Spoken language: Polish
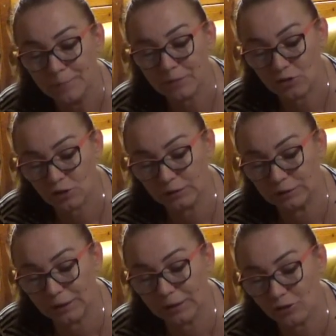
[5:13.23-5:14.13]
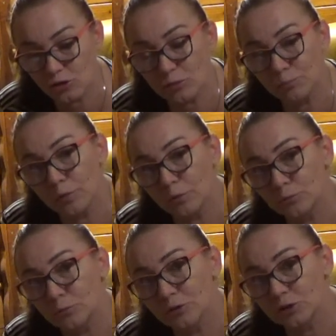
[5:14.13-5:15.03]
jeżeli na każdym
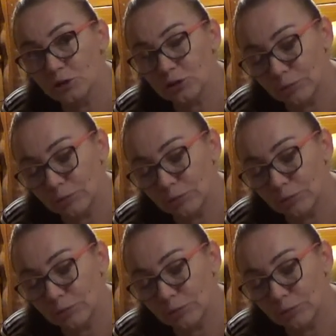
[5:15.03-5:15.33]
polu gdzieś